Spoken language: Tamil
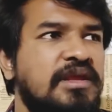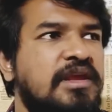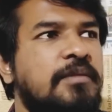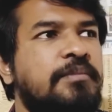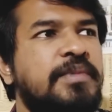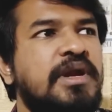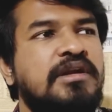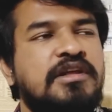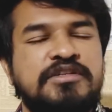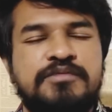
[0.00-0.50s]

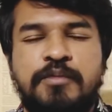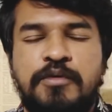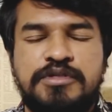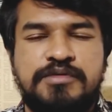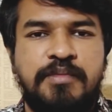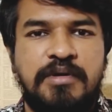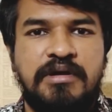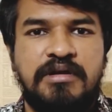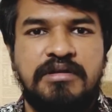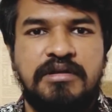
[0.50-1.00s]
எப்படி
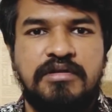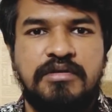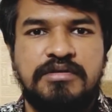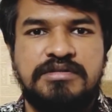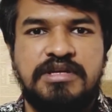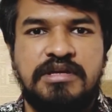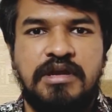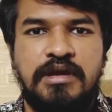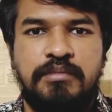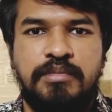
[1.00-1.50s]
டிஸ்போஸ் பண்ணுறதுன்னு
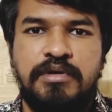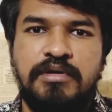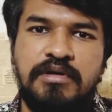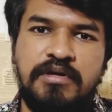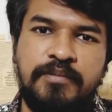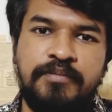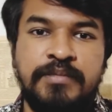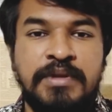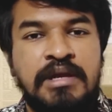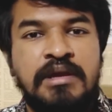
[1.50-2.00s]
யோசிக்கிறப்போ
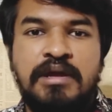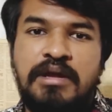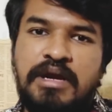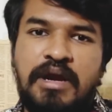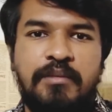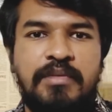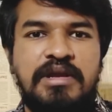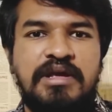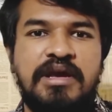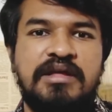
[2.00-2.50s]

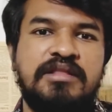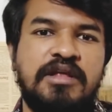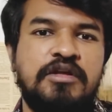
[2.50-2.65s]
நம்மளுக்கே